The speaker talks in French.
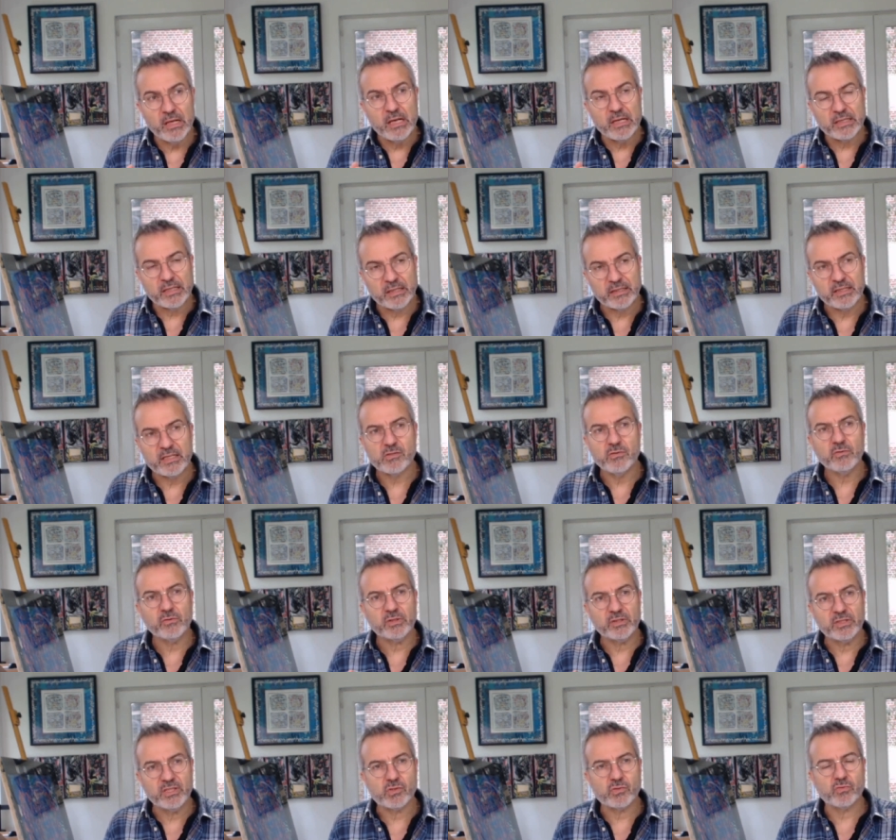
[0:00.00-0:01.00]
Il y a des
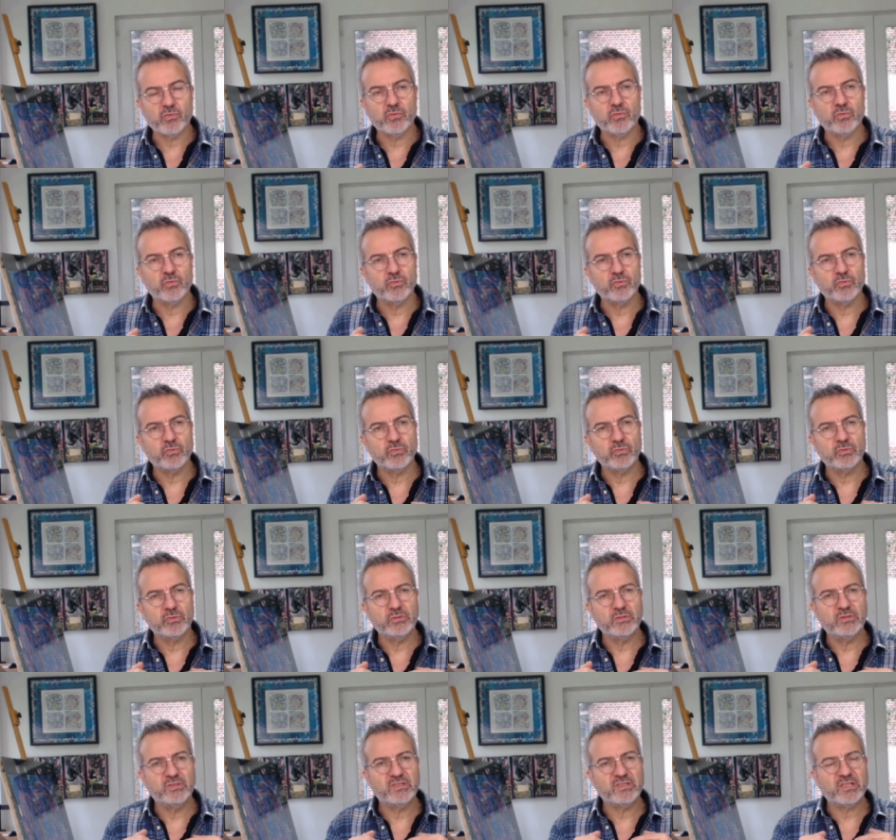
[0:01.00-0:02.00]
encres qui sont
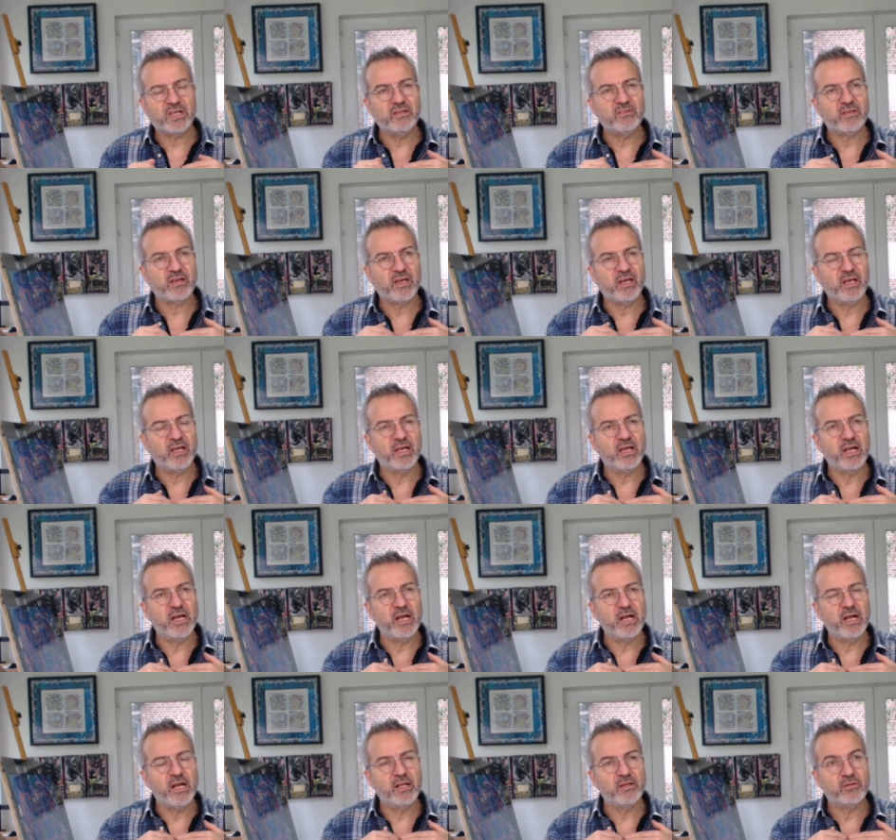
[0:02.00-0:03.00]
très très
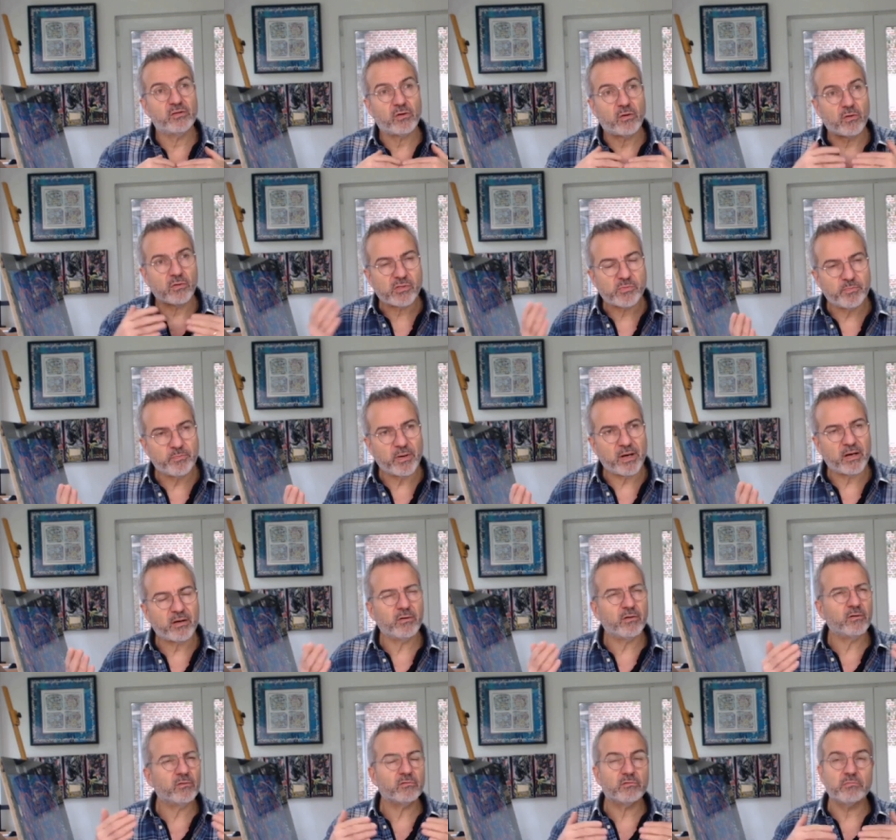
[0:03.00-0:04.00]

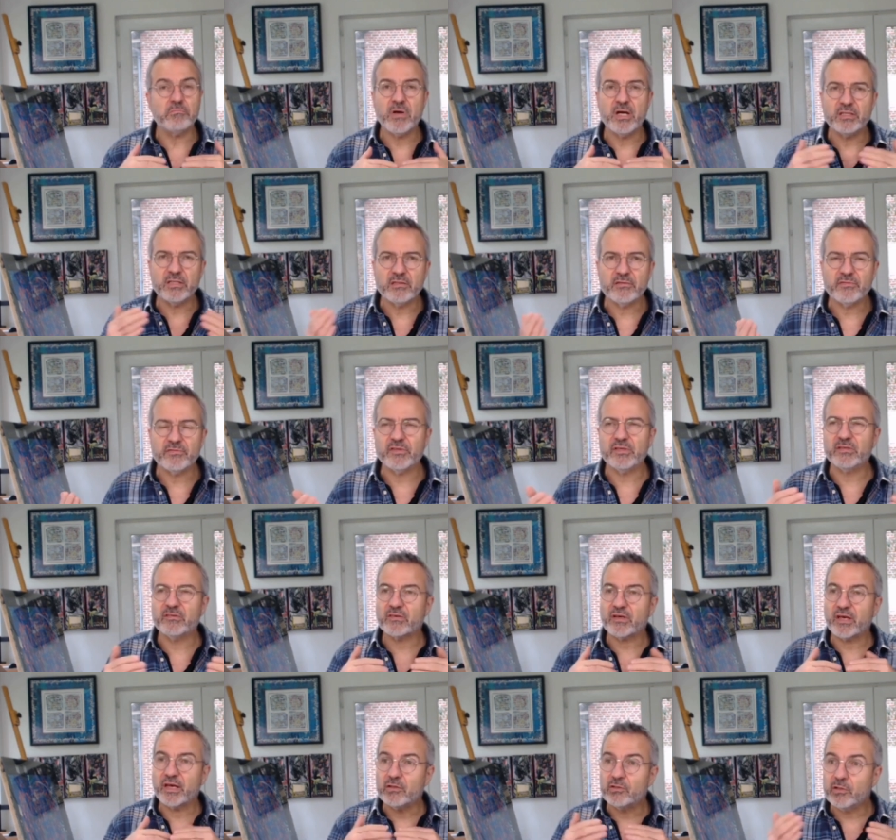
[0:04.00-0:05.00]
transparentes, magnifiques,
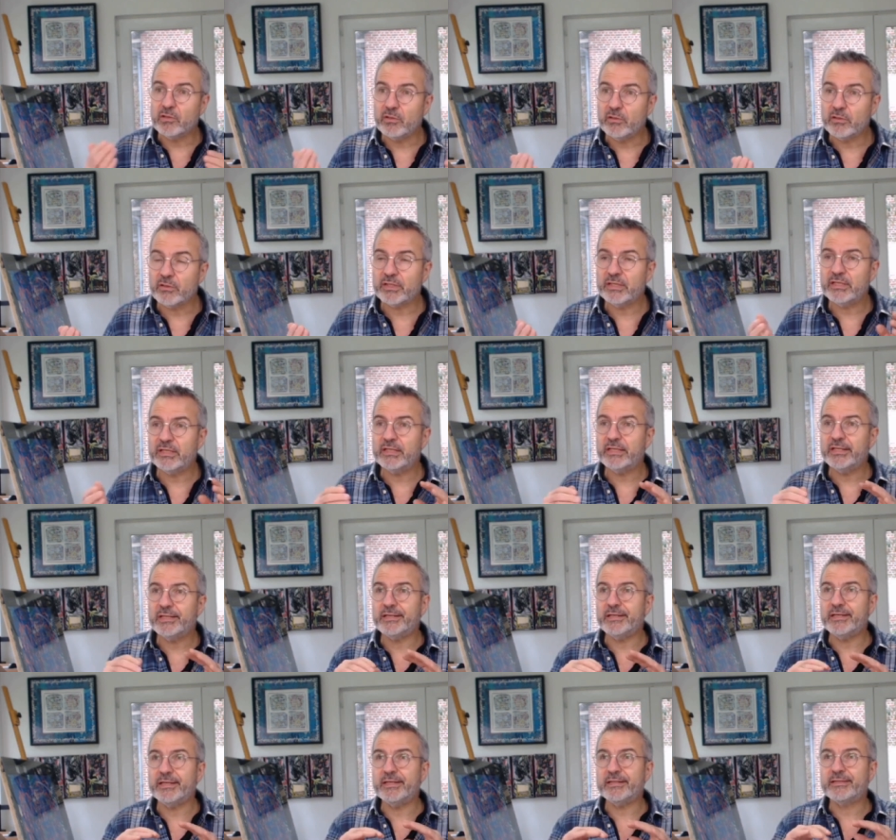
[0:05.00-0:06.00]
très
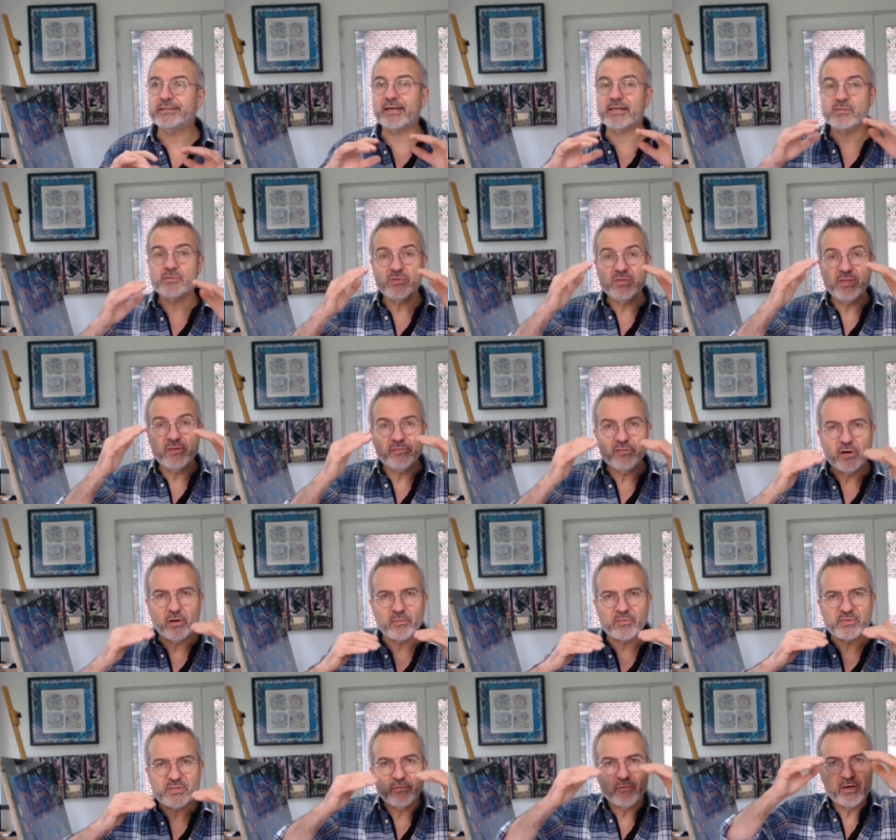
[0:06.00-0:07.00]
colorées très
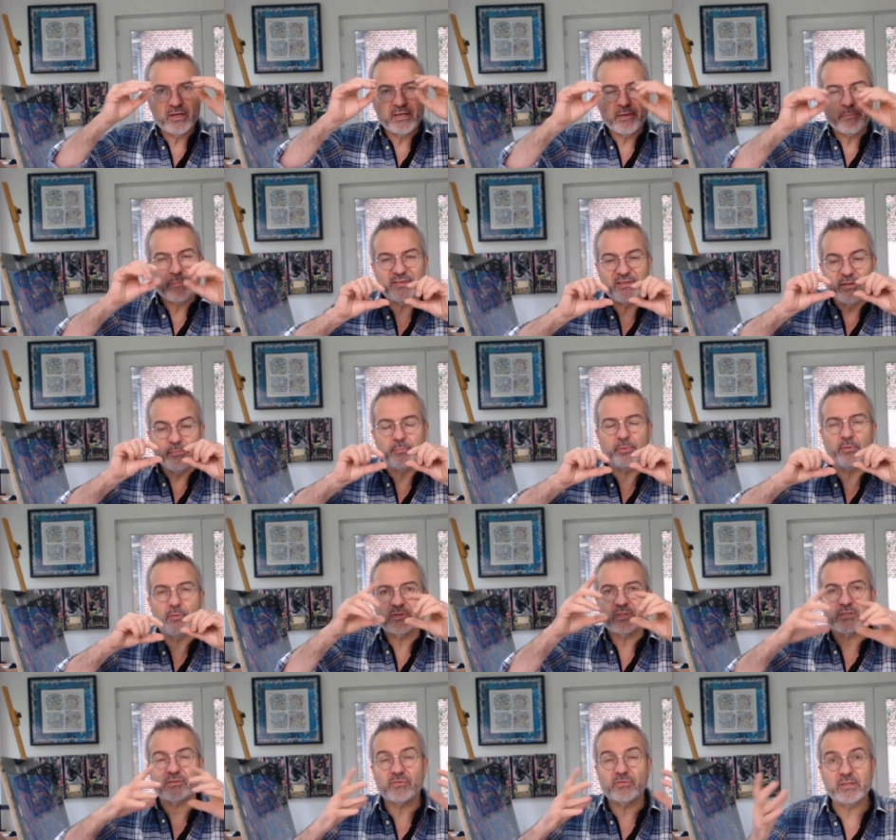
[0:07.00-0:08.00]
uniformes, ça va, il n'y a pas de dépôt,
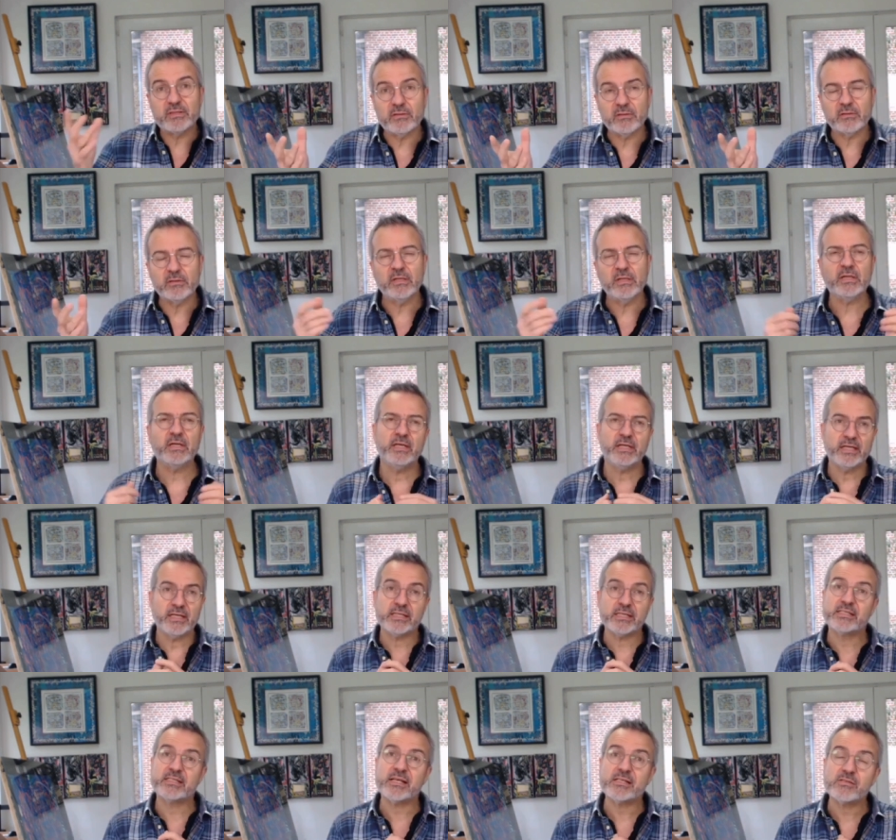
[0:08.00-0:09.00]
ça se voit dedans. Et
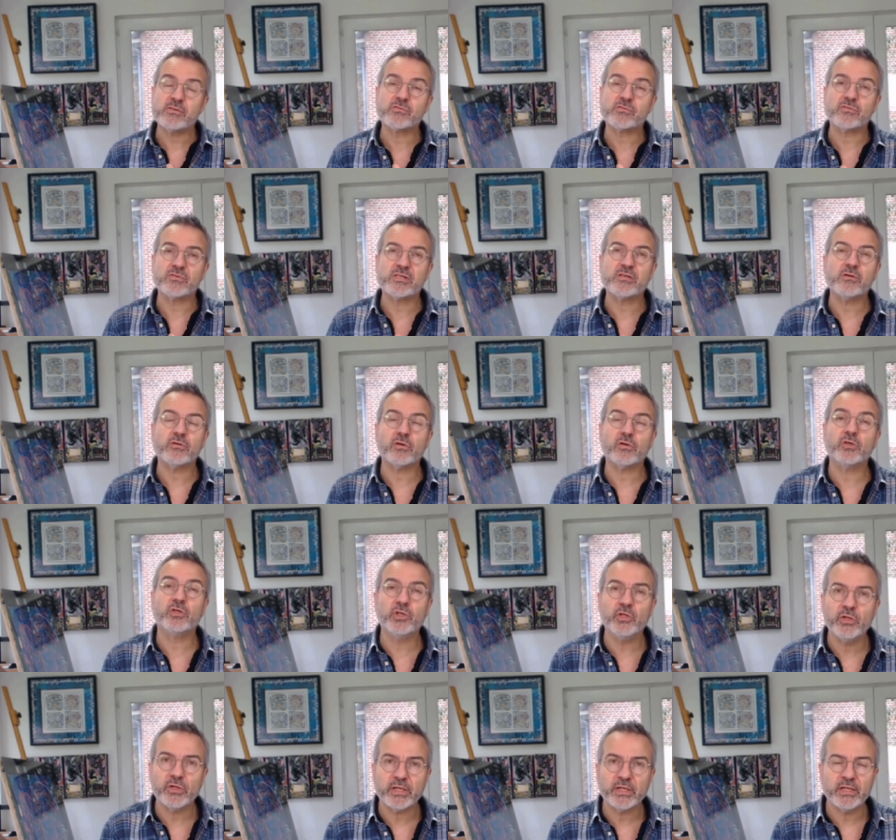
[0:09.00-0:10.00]
ça, ce sont des encres
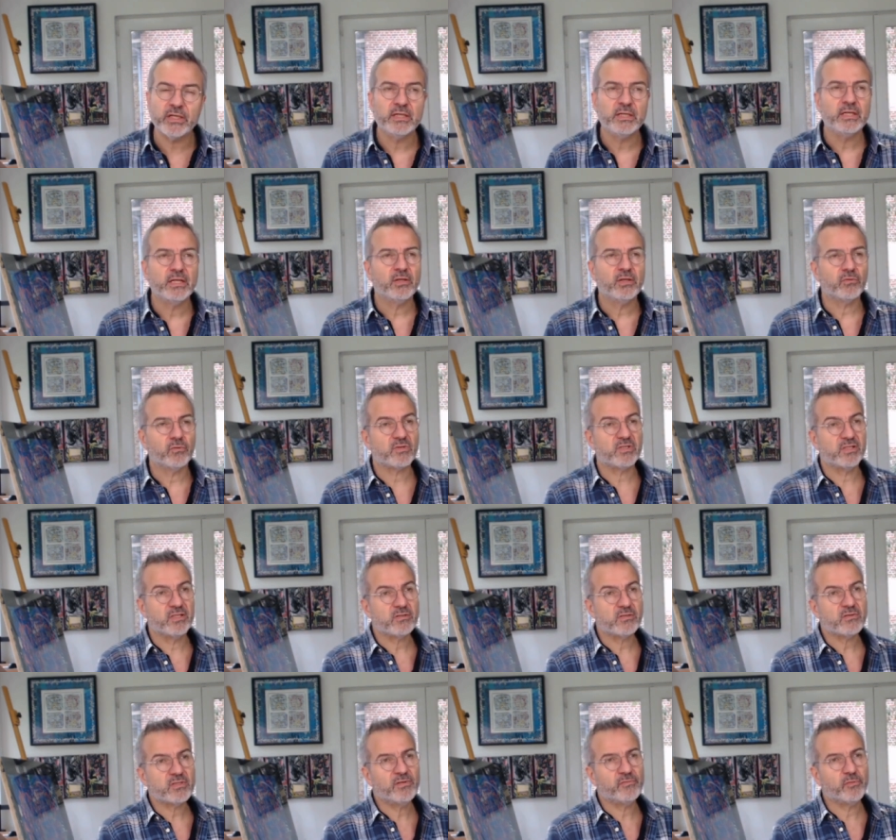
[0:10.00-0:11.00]
colorées. Donc c'est des
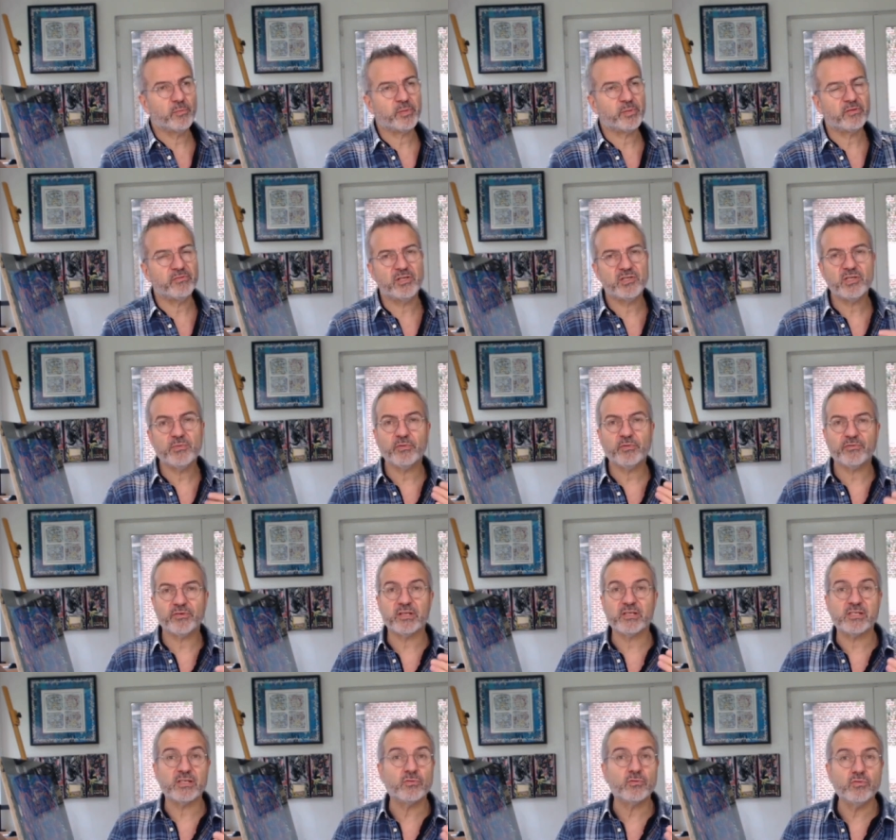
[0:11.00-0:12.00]
encres qu'il faut privilégier pour faire
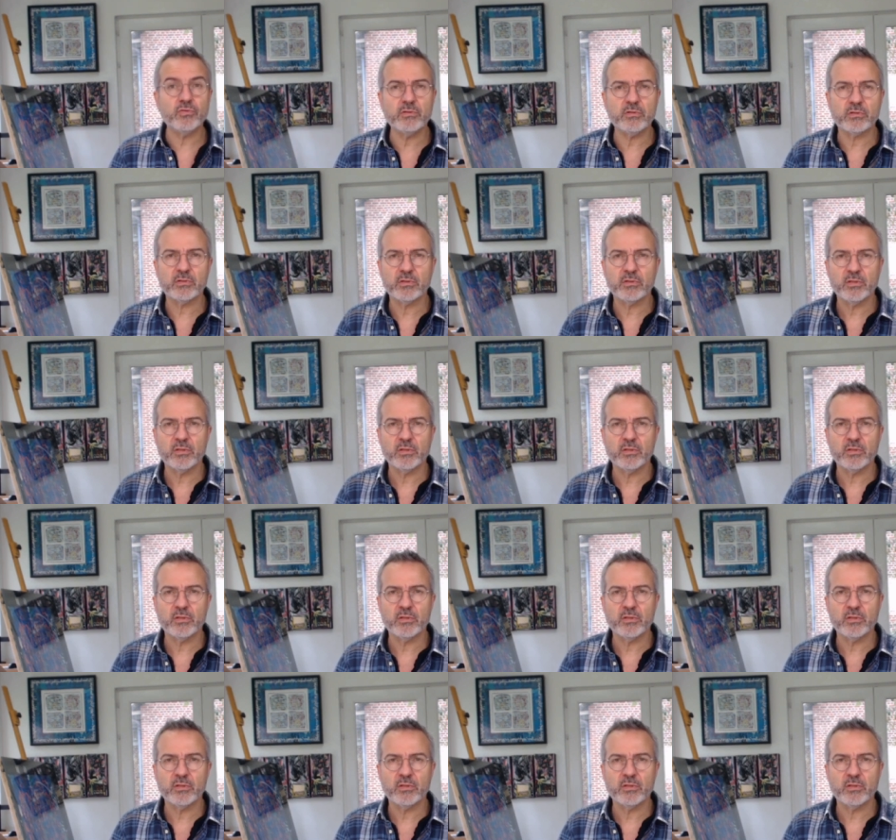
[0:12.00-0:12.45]
des études,